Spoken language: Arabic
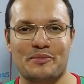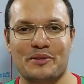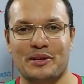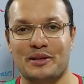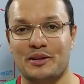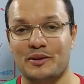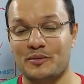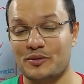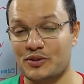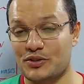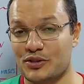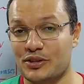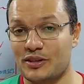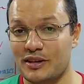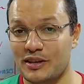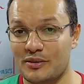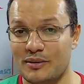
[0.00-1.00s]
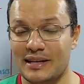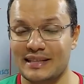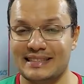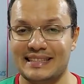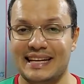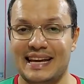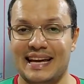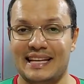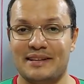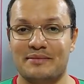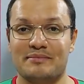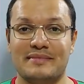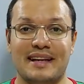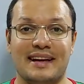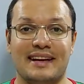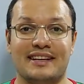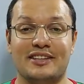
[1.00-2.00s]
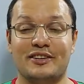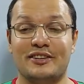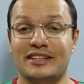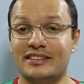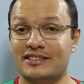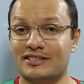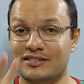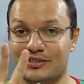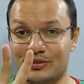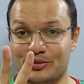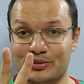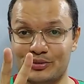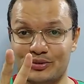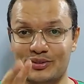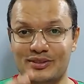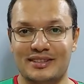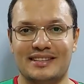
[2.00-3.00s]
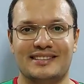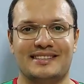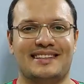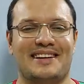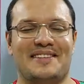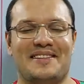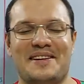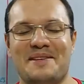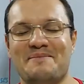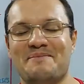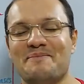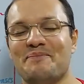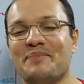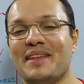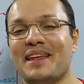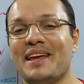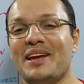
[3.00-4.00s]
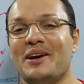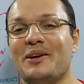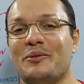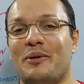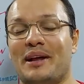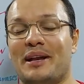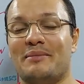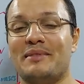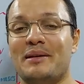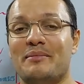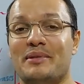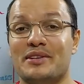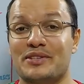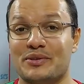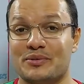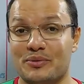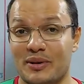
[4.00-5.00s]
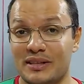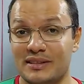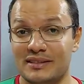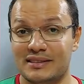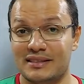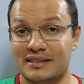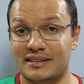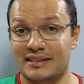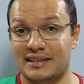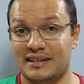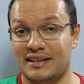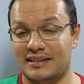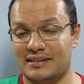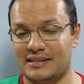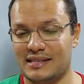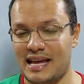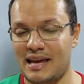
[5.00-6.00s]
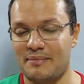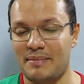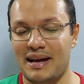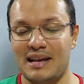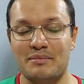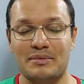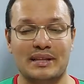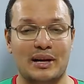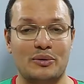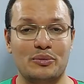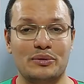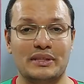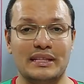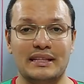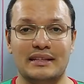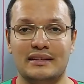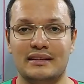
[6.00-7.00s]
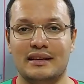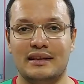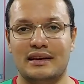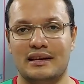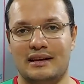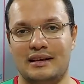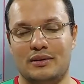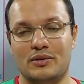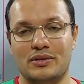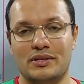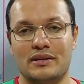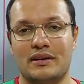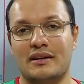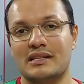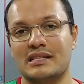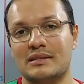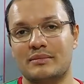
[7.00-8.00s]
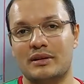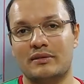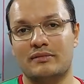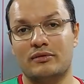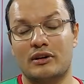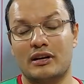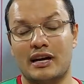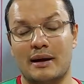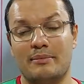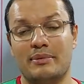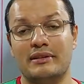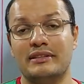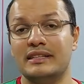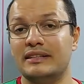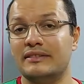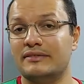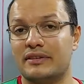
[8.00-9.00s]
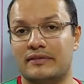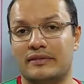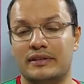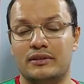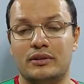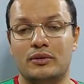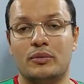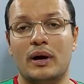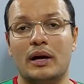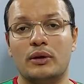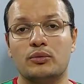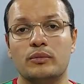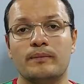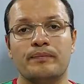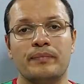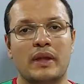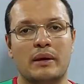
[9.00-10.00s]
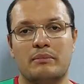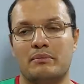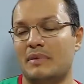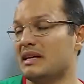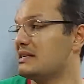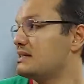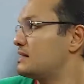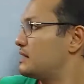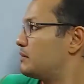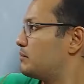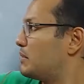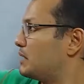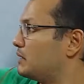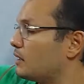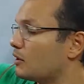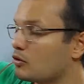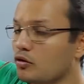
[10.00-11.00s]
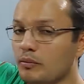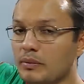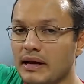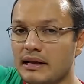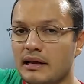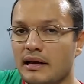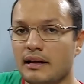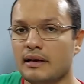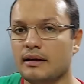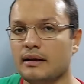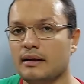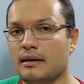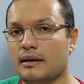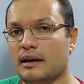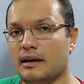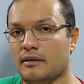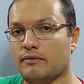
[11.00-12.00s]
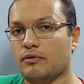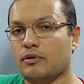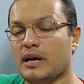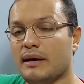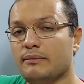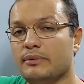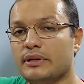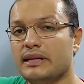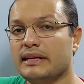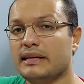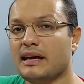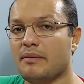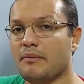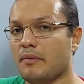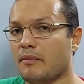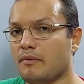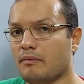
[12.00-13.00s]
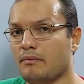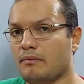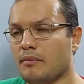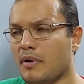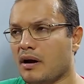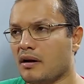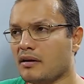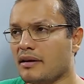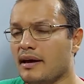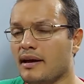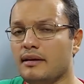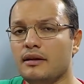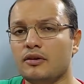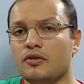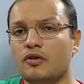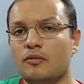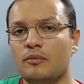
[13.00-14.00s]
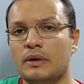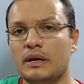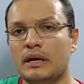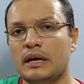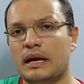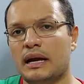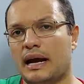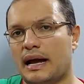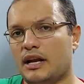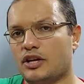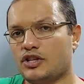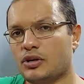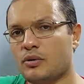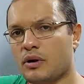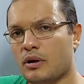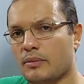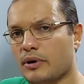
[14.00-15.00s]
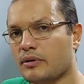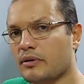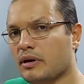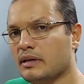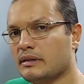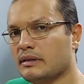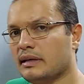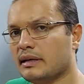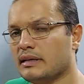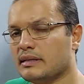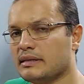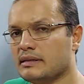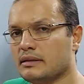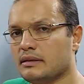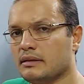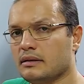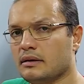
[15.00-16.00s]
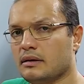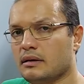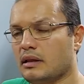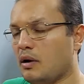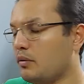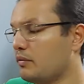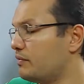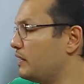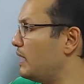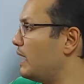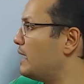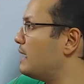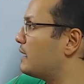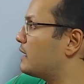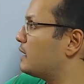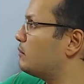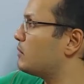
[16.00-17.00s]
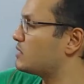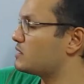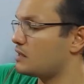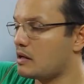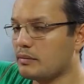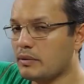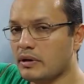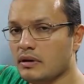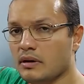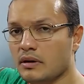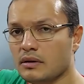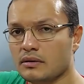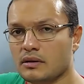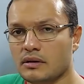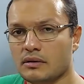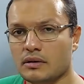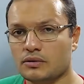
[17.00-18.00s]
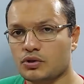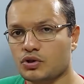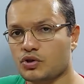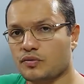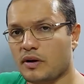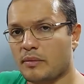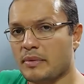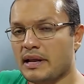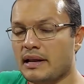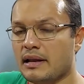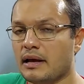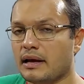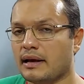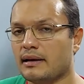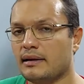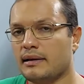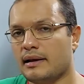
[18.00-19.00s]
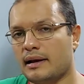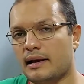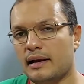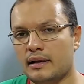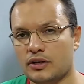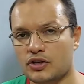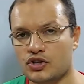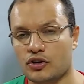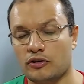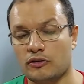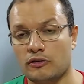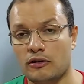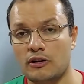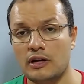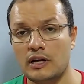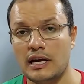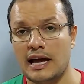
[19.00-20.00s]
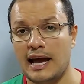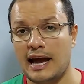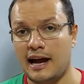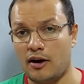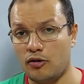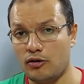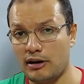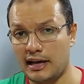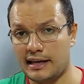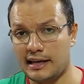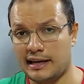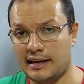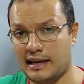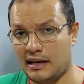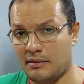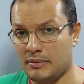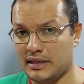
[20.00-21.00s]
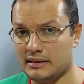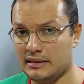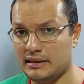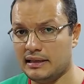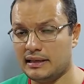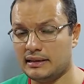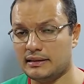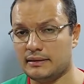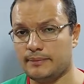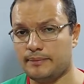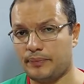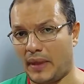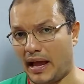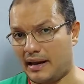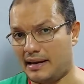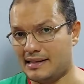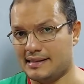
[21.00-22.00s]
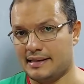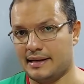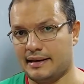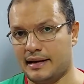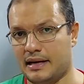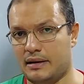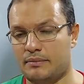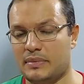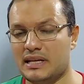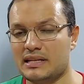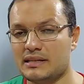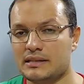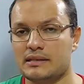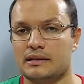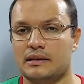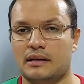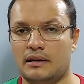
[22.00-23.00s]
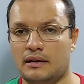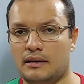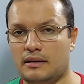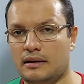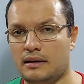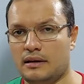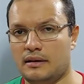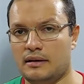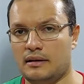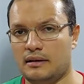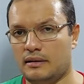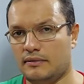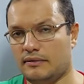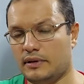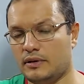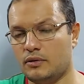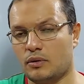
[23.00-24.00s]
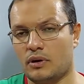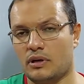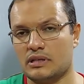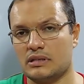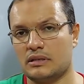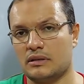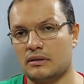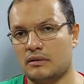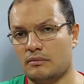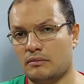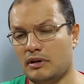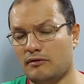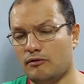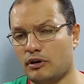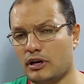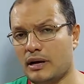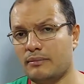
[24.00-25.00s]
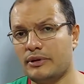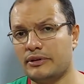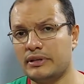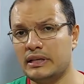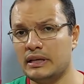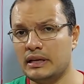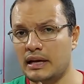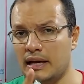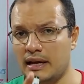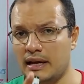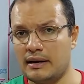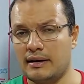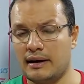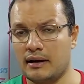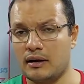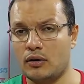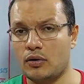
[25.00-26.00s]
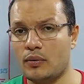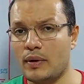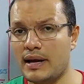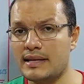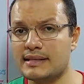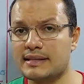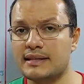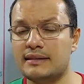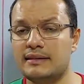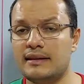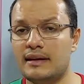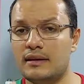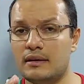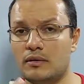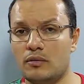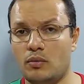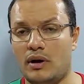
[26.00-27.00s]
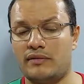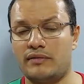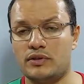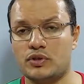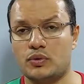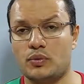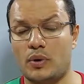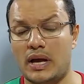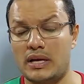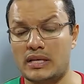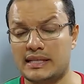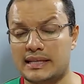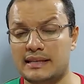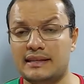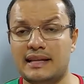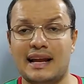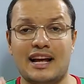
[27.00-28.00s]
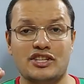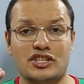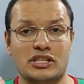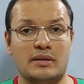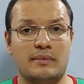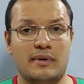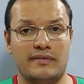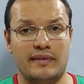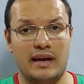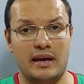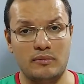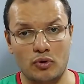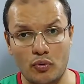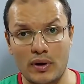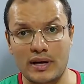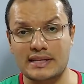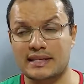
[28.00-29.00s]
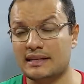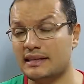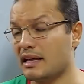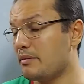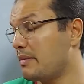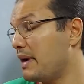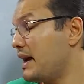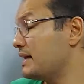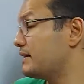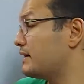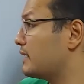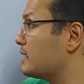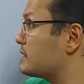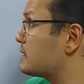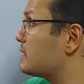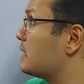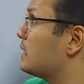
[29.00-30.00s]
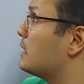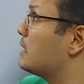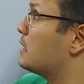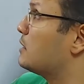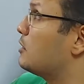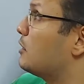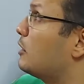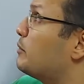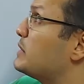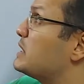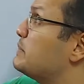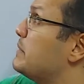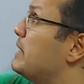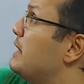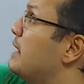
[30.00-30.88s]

عبد الله وان شاء الله دلوقتي هنبدا يونت 2 تمام وهنبدا بليسون 1 زي ما احنا متعودين الجزء الخاص بالفوكابلري في فيديو لوحده بس بديلكم هنا الفوكابلري كمرجع ليكم علشان وانا بقرا التكست لو في اي كلمه صعبه تقدر تشوفها من هنا غير اللي انا ايه ان شاء الله هقول لك الكلمات ديت على السريع بس ال ال الفيديو الخاص بالفوكابلري راجعه كويس جدا واحفظه كويس جدا عشان تبقى فاهم كويس جدا معايا التكست يلا بسم